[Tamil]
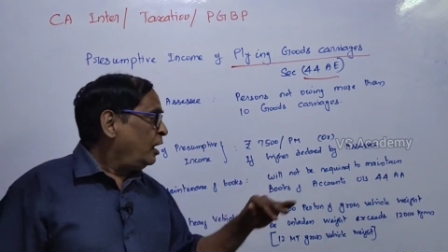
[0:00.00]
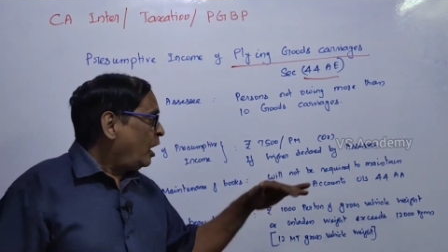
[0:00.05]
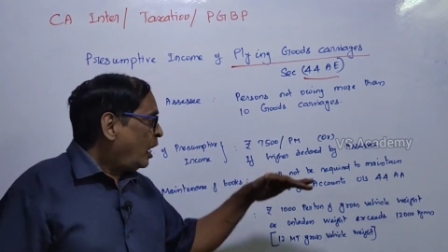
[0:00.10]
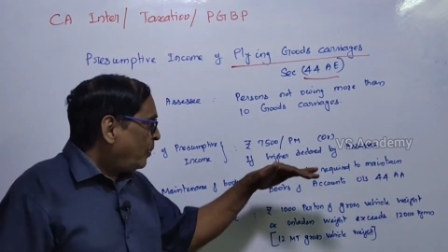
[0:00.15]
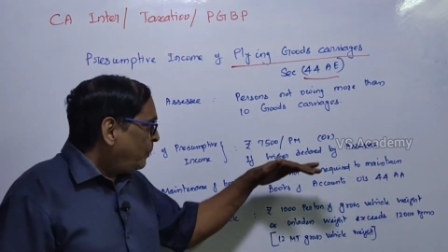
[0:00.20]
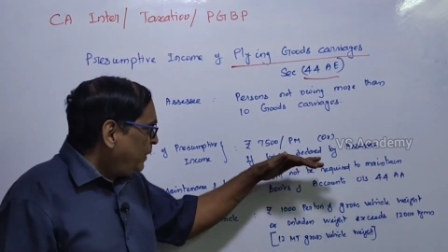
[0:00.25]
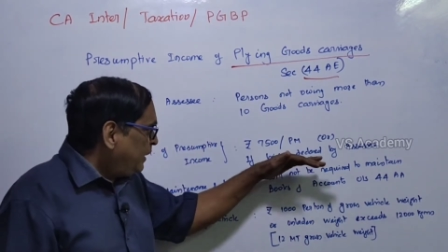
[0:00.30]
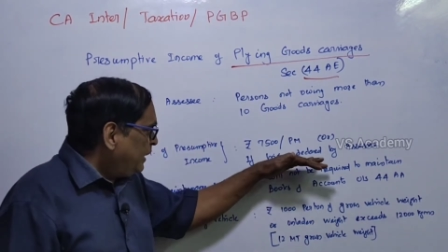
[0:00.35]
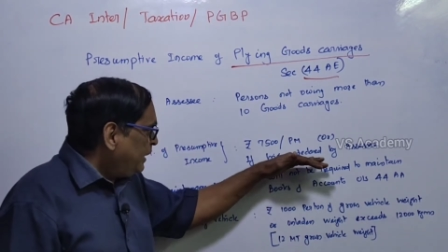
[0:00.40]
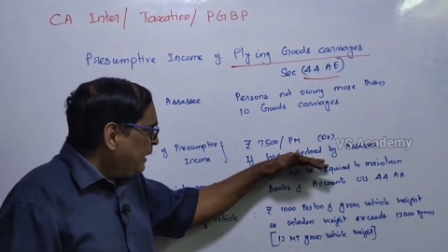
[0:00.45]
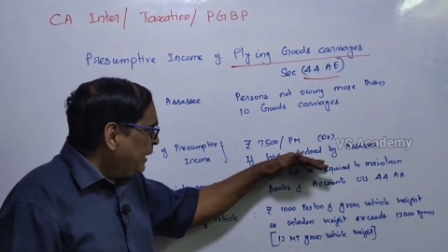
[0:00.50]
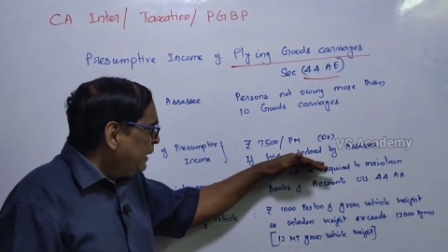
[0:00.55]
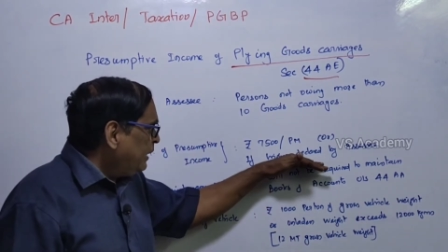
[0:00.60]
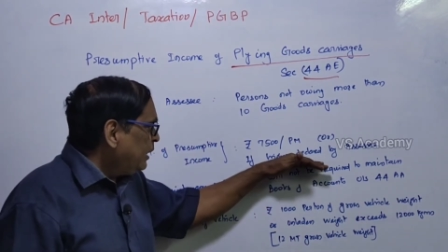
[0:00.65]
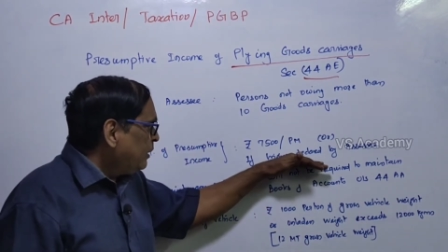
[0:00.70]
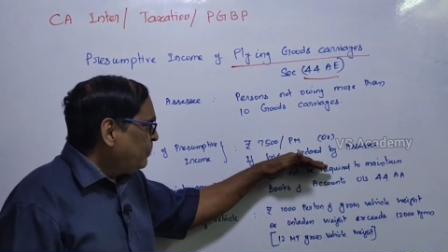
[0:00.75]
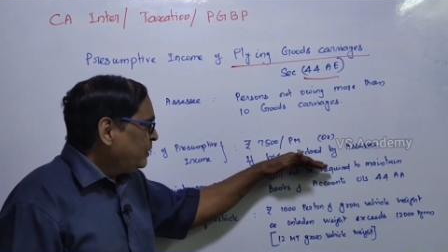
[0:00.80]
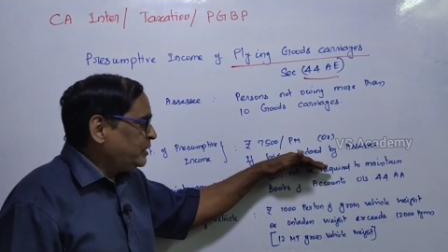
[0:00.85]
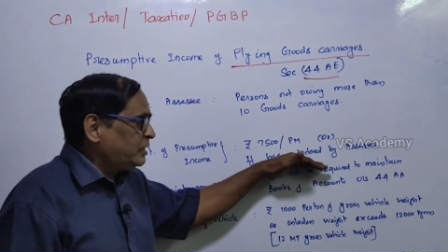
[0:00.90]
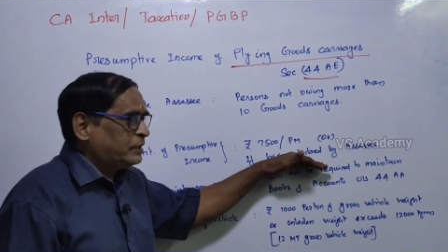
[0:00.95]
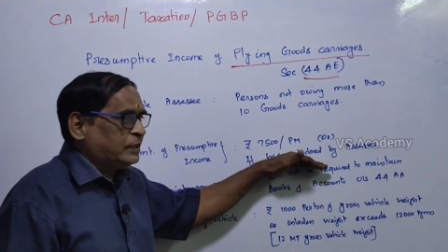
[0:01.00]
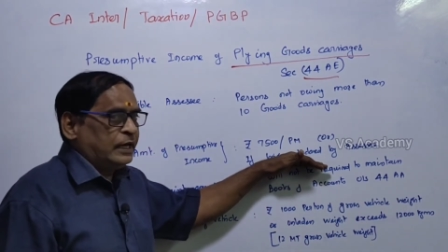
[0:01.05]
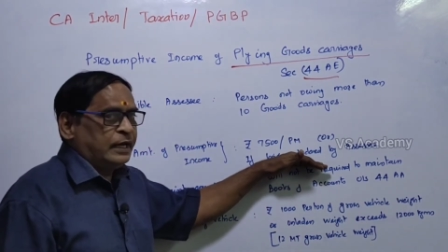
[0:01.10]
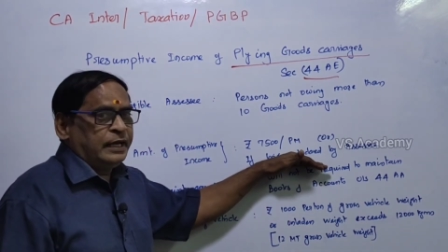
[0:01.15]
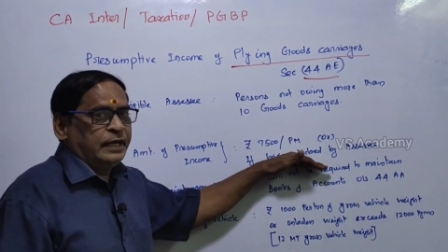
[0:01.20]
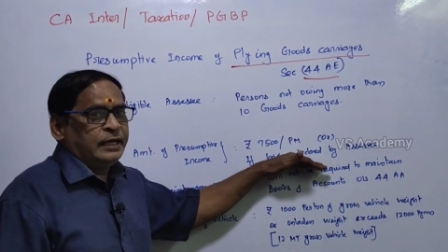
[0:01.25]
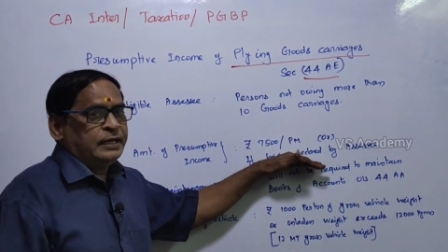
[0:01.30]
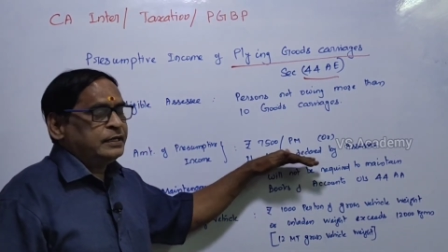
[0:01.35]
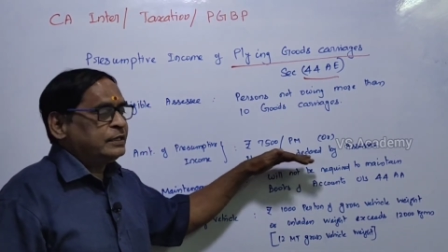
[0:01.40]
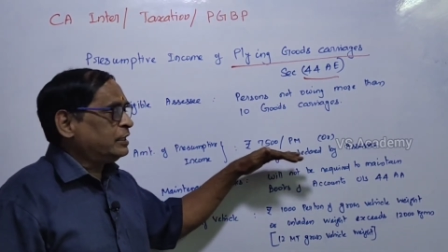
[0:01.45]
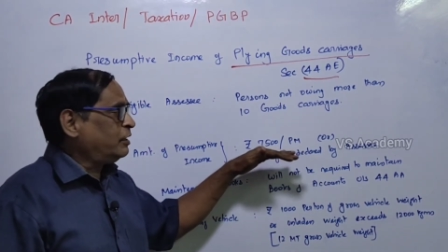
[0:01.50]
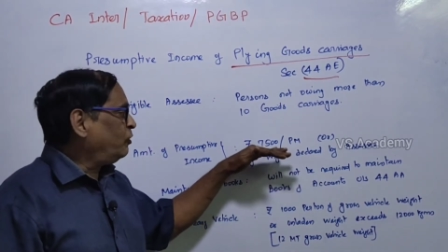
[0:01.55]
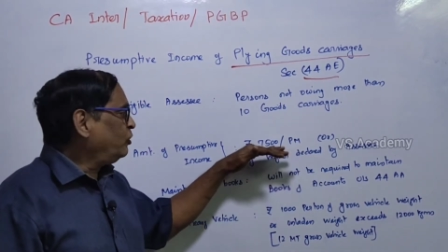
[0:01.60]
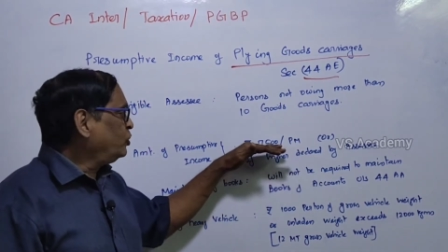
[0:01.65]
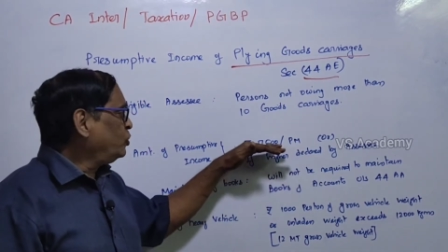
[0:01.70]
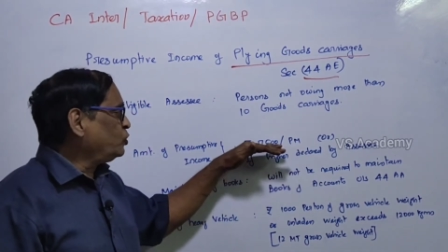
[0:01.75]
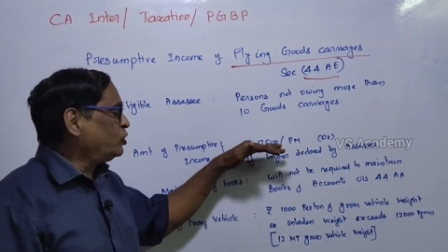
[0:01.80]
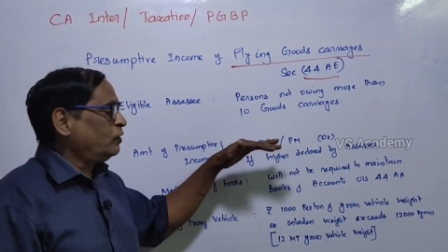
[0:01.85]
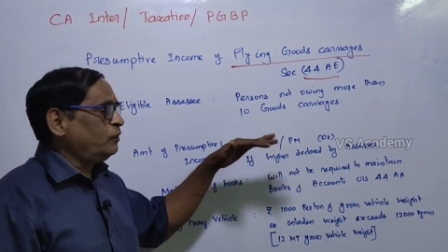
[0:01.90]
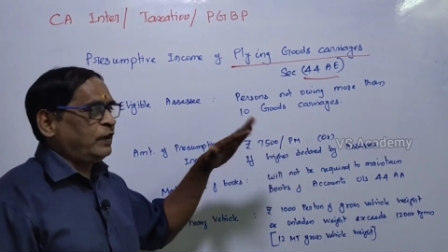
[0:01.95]
அப்படி இல்லைங்கிற பட்சத்தில் செவன்
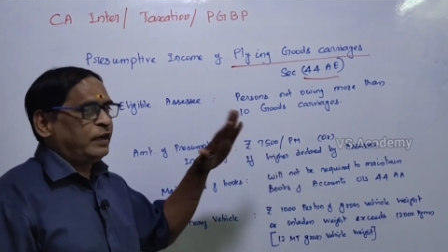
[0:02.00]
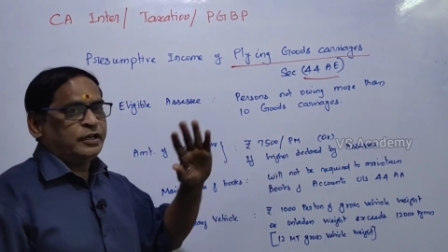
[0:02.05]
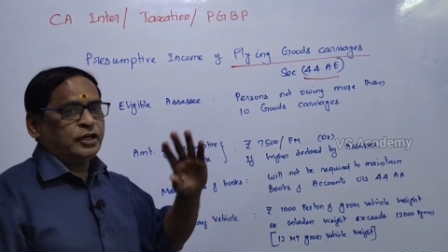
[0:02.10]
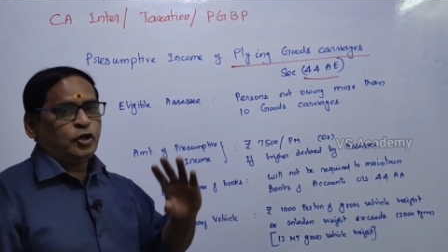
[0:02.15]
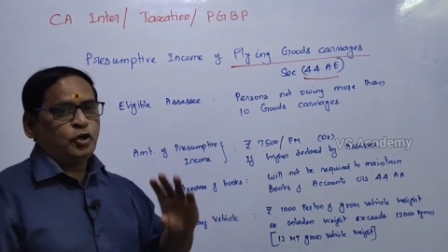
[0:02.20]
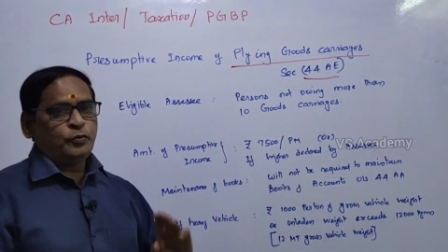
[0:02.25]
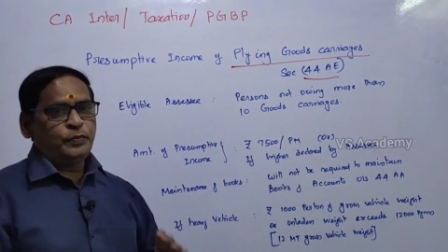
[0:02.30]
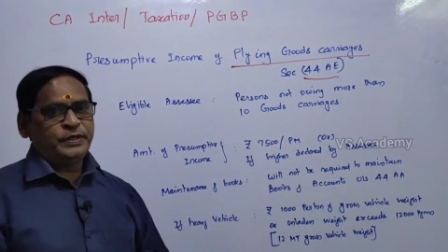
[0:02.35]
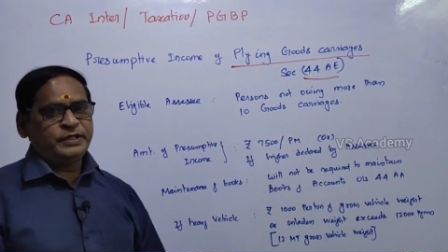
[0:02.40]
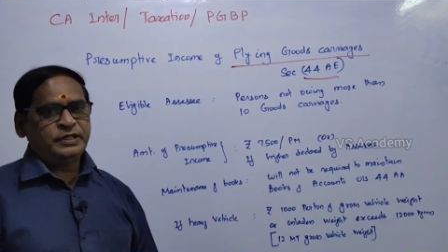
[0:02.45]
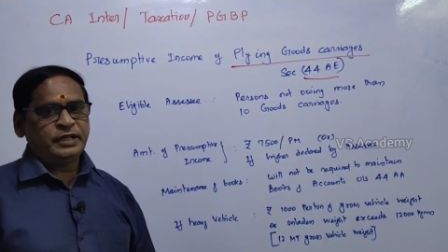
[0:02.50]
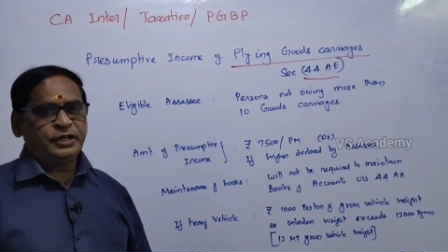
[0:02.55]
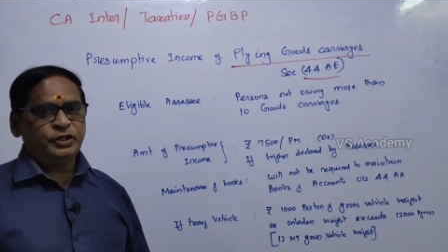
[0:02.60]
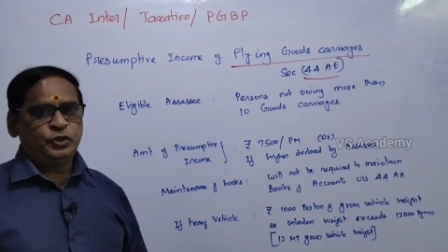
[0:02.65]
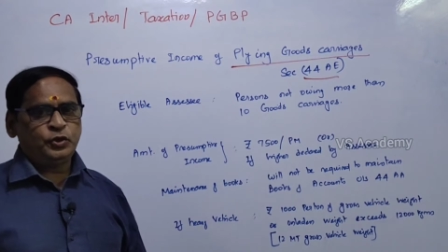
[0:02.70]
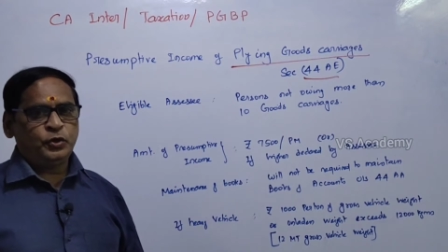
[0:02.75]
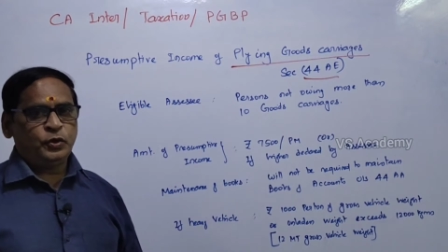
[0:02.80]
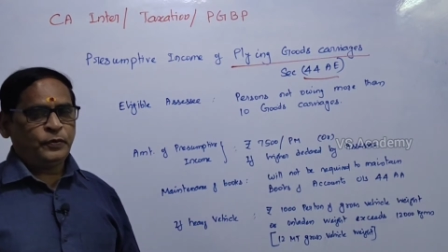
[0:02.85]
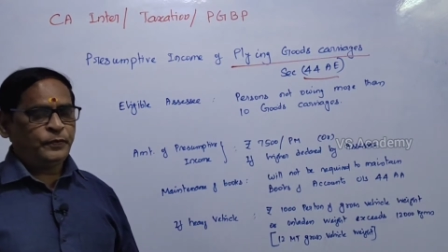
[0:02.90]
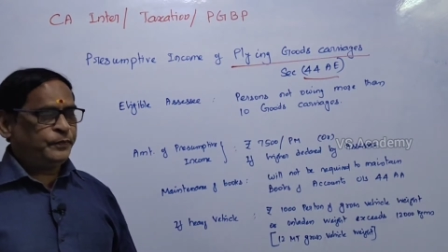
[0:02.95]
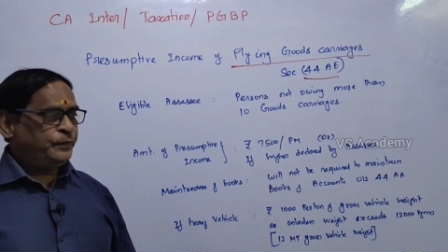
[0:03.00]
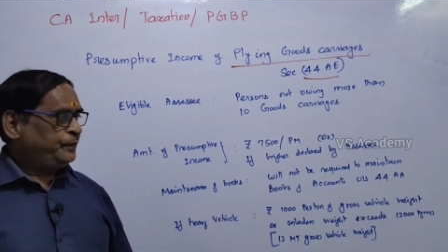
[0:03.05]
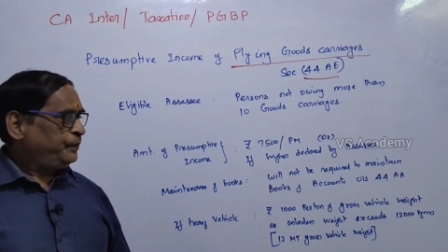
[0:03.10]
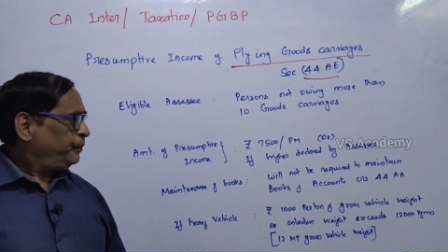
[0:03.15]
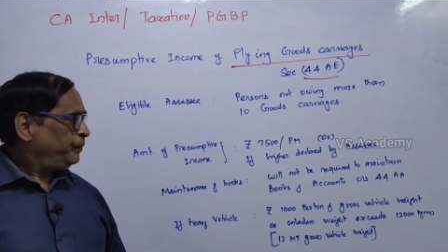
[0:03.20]
தௌசண்ட் ஃபைவ் ஹண்ட்ரட் ருபீஸ் தான் எடுத்துக்கணும்